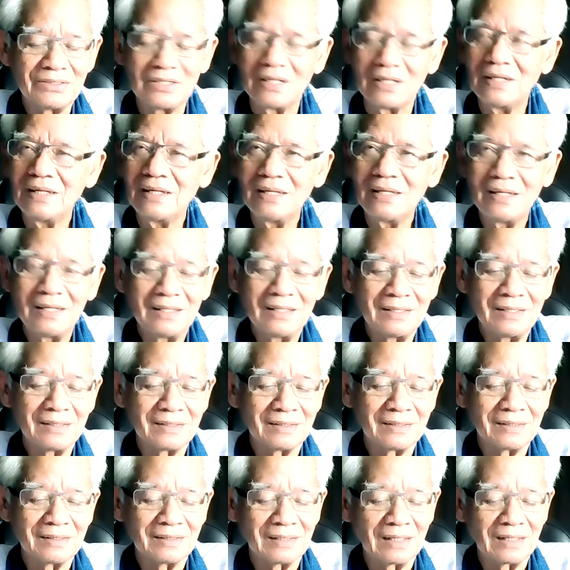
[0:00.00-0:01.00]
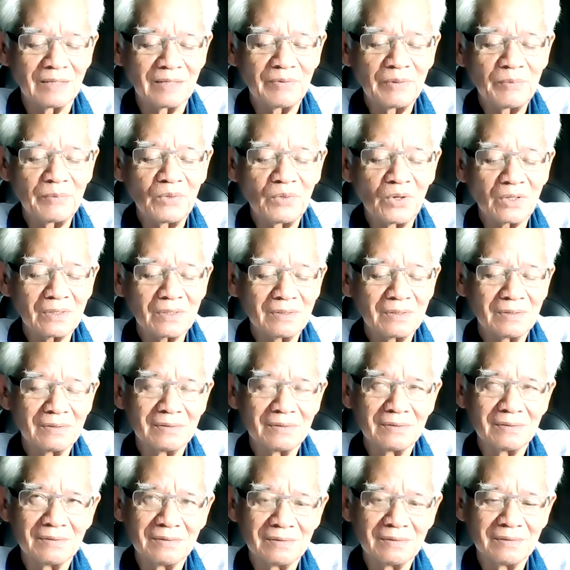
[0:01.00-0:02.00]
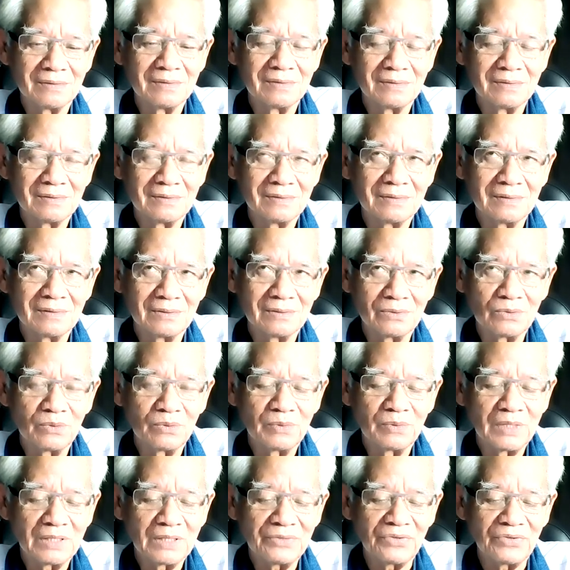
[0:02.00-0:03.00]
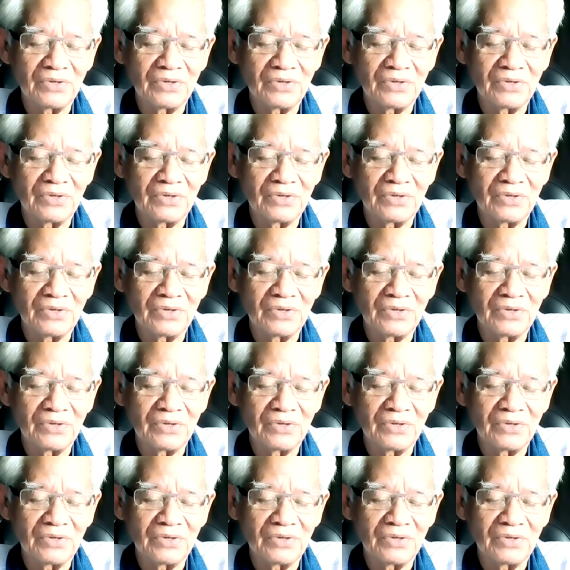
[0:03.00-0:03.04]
จีน เอาไปหมดรู้ไหม